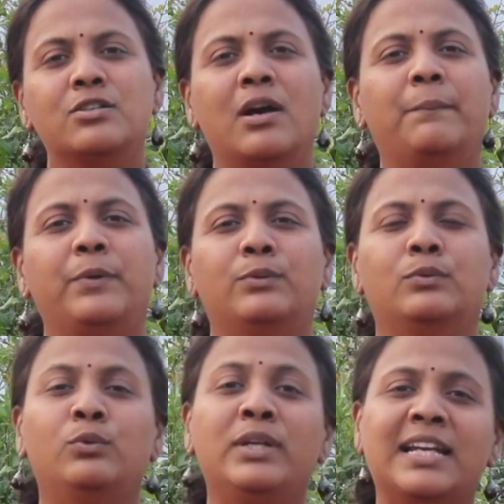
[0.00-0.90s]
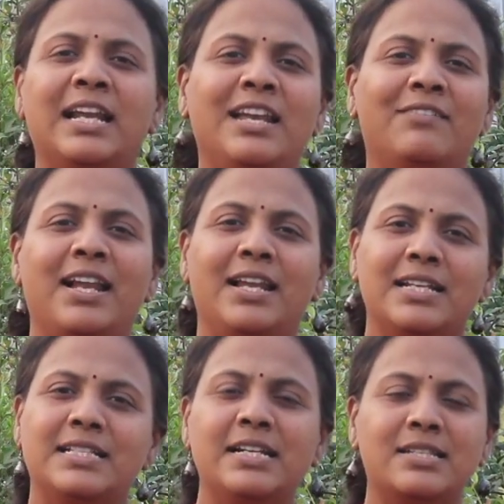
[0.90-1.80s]
సో అప్పుడు ఊరికి వెళ్ళే
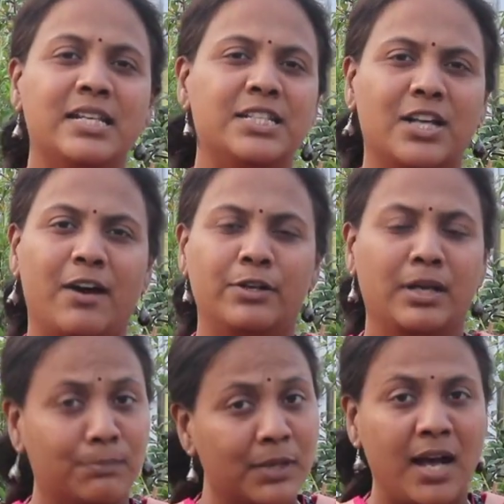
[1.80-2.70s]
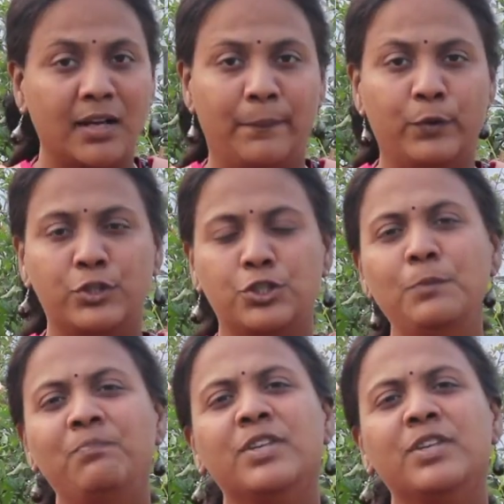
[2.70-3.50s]
వాళ్ళకి సీట్స్ రీచ్ కావ కాకపోవచ్చు